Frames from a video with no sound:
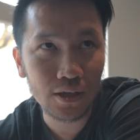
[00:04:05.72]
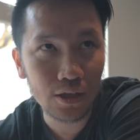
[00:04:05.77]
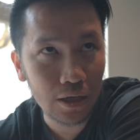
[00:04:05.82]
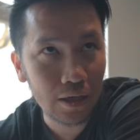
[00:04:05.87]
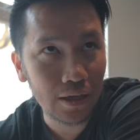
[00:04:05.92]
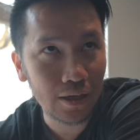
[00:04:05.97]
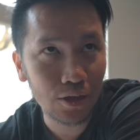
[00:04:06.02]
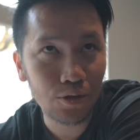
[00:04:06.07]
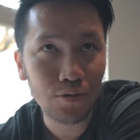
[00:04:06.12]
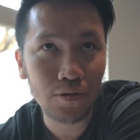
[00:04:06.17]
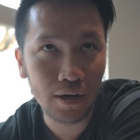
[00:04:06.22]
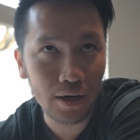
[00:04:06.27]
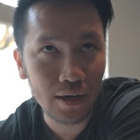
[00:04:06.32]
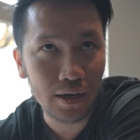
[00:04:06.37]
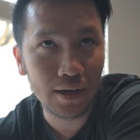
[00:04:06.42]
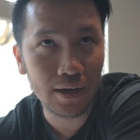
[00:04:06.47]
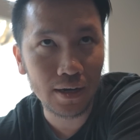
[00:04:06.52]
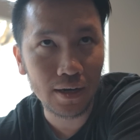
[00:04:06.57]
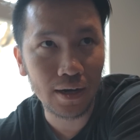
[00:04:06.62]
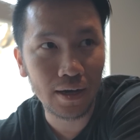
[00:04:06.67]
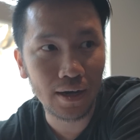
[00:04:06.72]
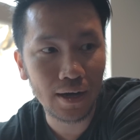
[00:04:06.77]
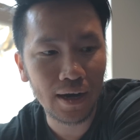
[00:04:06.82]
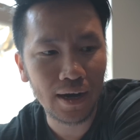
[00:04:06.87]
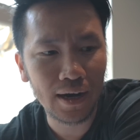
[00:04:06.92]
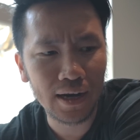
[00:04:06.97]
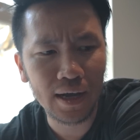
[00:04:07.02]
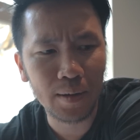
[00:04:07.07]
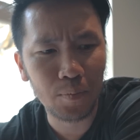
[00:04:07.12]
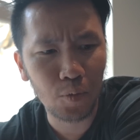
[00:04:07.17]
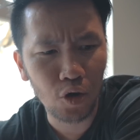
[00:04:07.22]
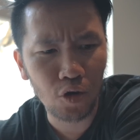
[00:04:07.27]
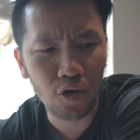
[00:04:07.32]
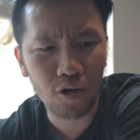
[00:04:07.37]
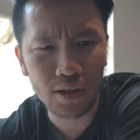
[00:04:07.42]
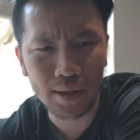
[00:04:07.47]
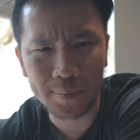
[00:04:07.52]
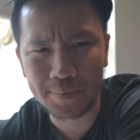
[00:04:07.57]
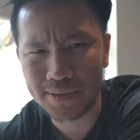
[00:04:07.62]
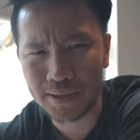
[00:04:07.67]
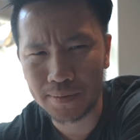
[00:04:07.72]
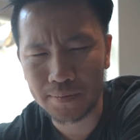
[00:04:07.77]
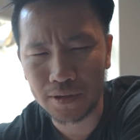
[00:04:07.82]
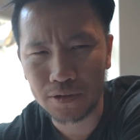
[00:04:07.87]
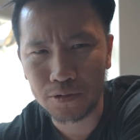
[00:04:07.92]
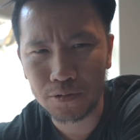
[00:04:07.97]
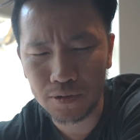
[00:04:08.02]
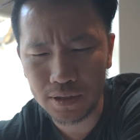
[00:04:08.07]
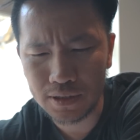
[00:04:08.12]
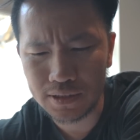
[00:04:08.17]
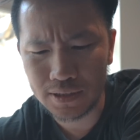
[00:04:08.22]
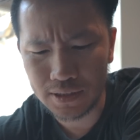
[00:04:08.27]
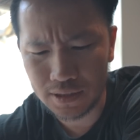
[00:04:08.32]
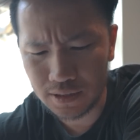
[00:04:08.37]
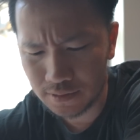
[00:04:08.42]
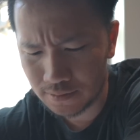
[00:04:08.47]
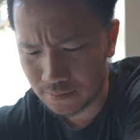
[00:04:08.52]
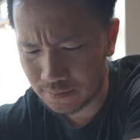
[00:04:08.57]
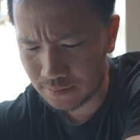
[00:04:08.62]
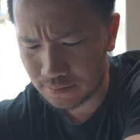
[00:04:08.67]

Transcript: it, itu karena kagak ada yang mau collab sama gue sih.